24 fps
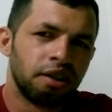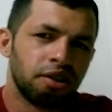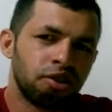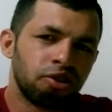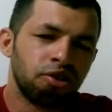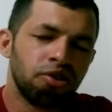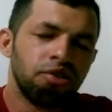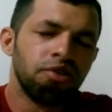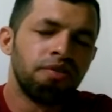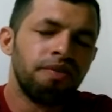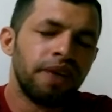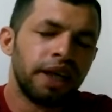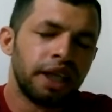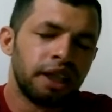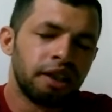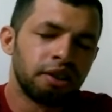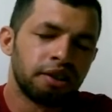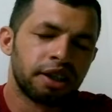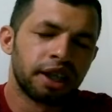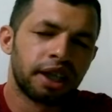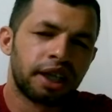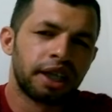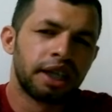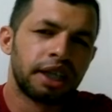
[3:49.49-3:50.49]
Tudo bem,
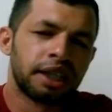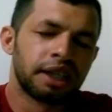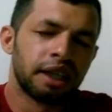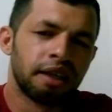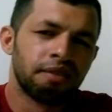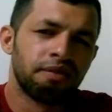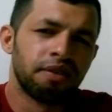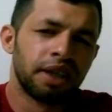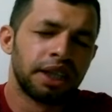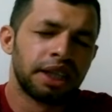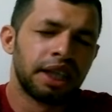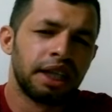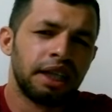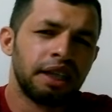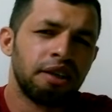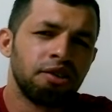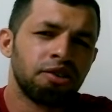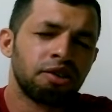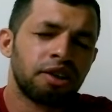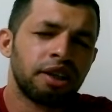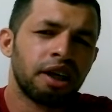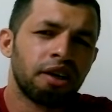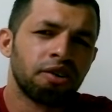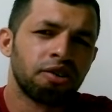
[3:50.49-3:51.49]
Deus é quem sabe, mas Ele
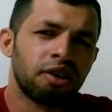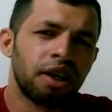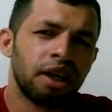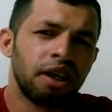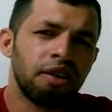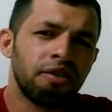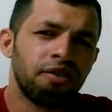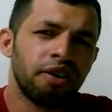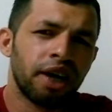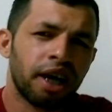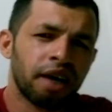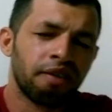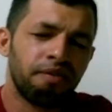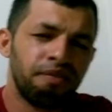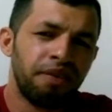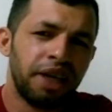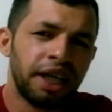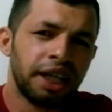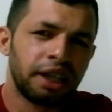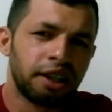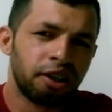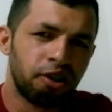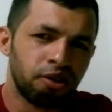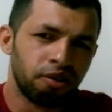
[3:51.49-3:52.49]
nos dá os
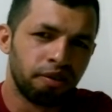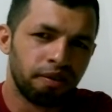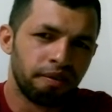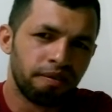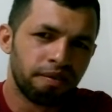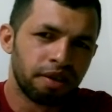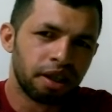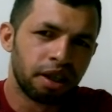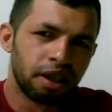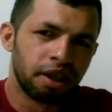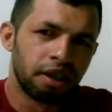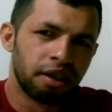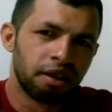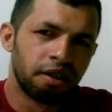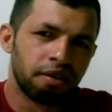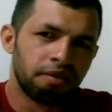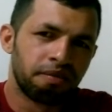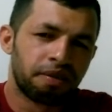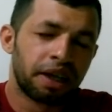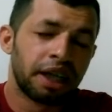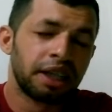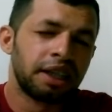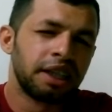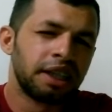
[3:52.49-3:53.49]
livre-arbítrio
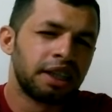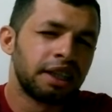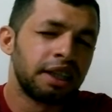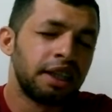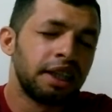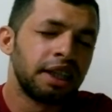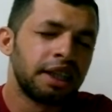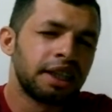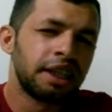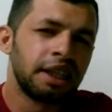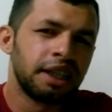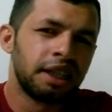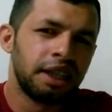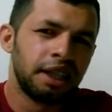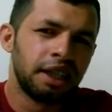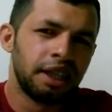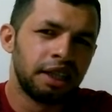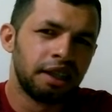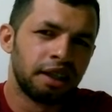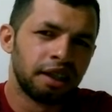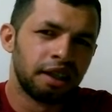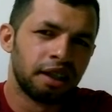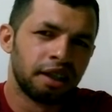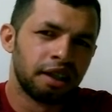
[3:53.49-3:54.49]
para a gente
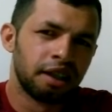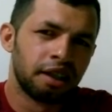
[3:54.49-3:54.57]
decidir